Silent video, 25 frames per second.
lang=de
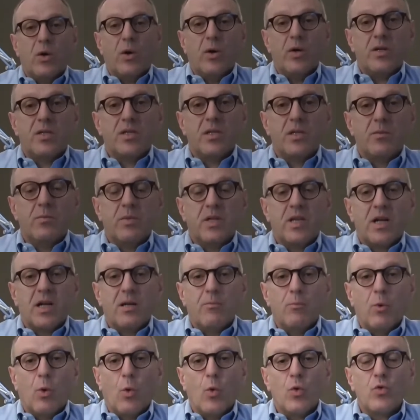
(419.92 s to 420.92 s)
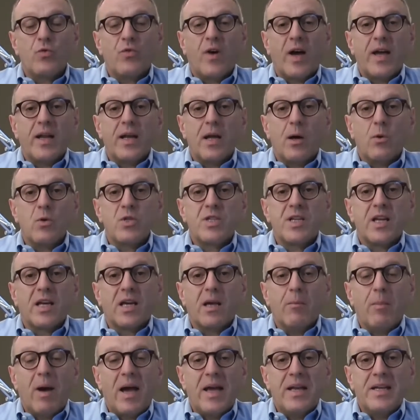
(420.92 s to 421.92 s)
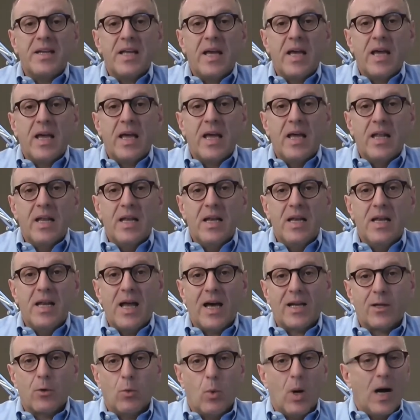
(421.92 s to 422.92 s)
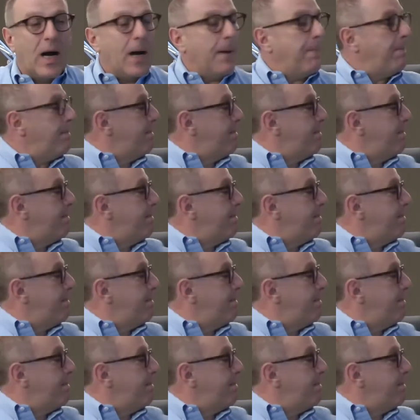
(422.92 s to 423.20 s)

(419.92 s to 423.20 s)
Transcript: heute mit einem Rotwein aus der Gemeinde Ladois.